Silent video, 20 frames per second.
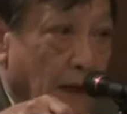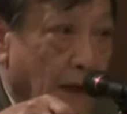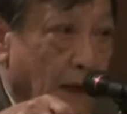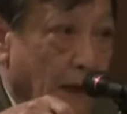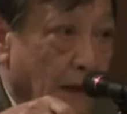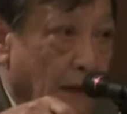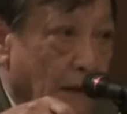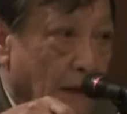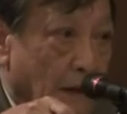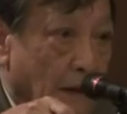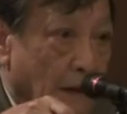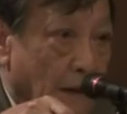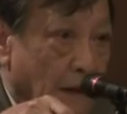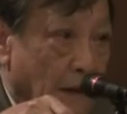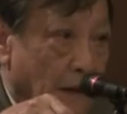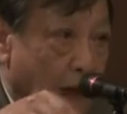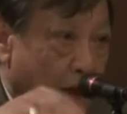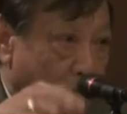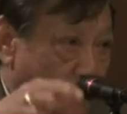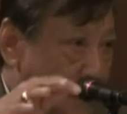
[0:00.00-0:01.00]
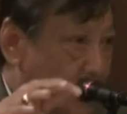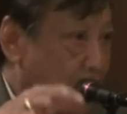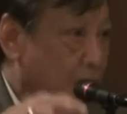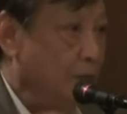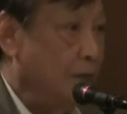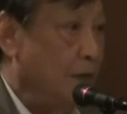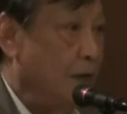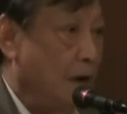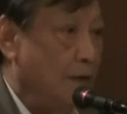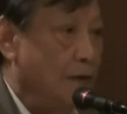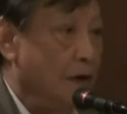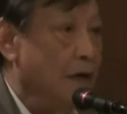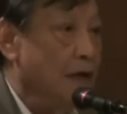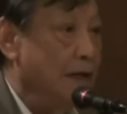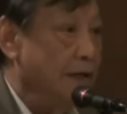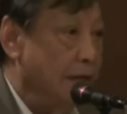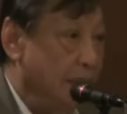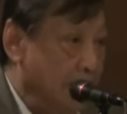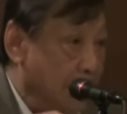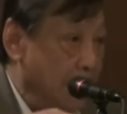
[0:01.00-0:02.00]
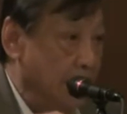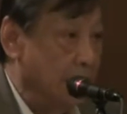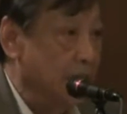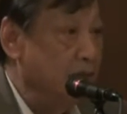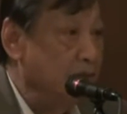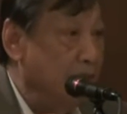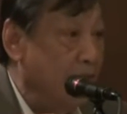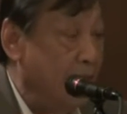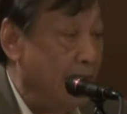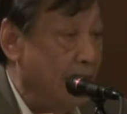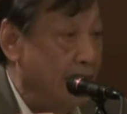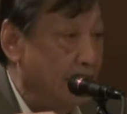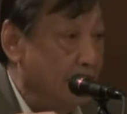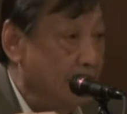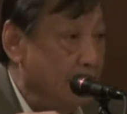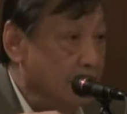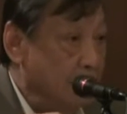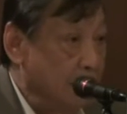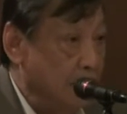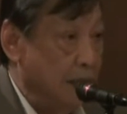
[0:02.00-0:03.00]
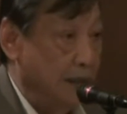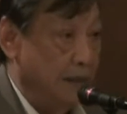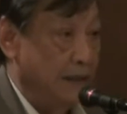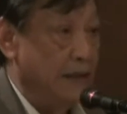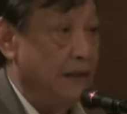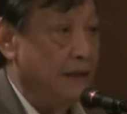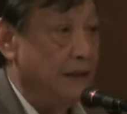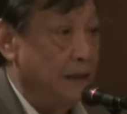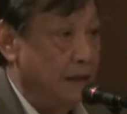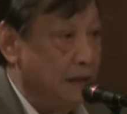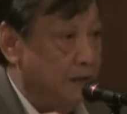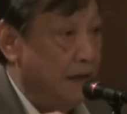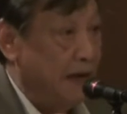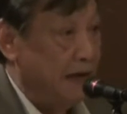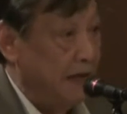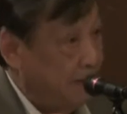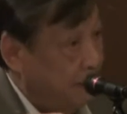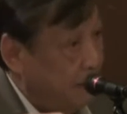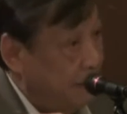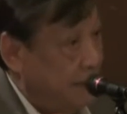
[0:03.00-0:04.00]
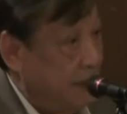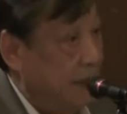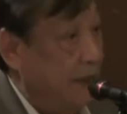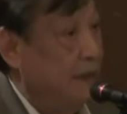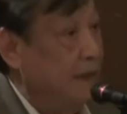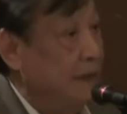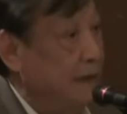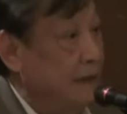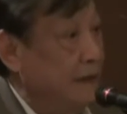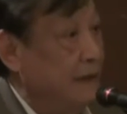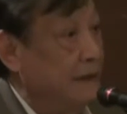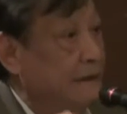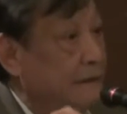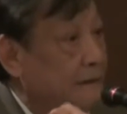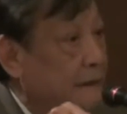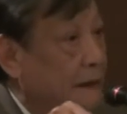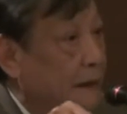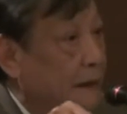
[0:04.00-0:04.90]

นะดั้งเดิมของเขาเลยที่เกิดขึ้นมา ก็เกิดที่ขึ้นมาที่ประเทศอังกฤษ